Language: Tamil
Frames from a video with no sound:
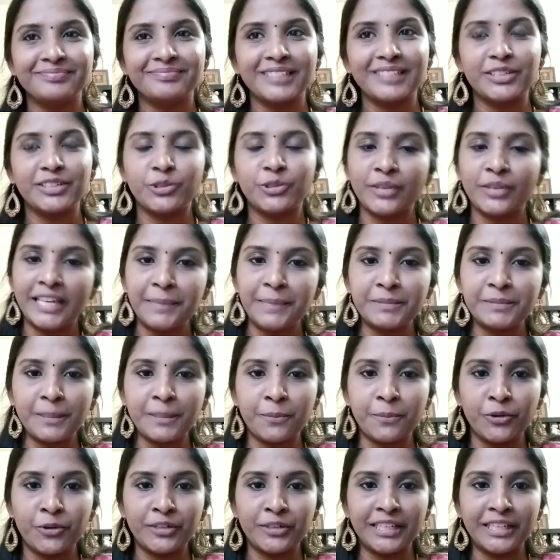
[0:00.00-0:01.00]
ஸோ கீப்
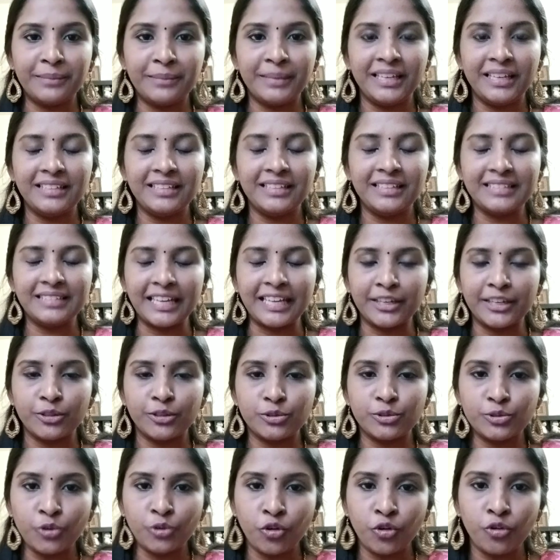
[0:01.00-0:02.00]
சப்போர்ட்டிங் மீ
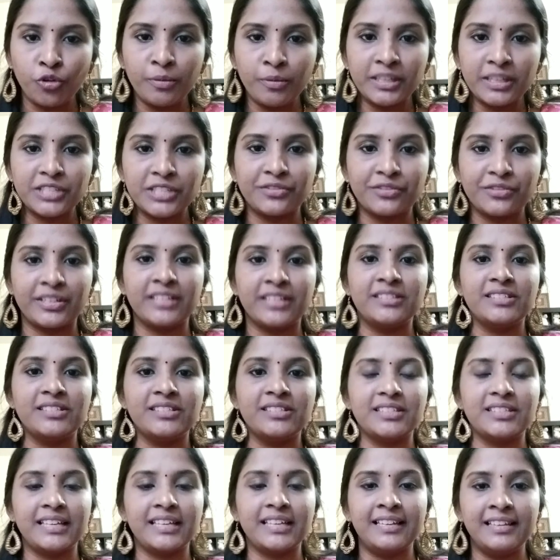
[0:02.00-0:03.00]
தேங்க்யூ ஸோ மச்
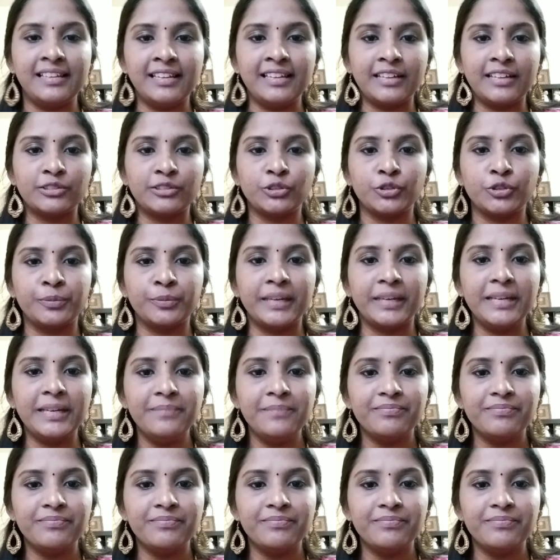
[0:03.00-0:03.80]
ஃப்ரெண்ட்ஸ் எல்லாத்துக்குமே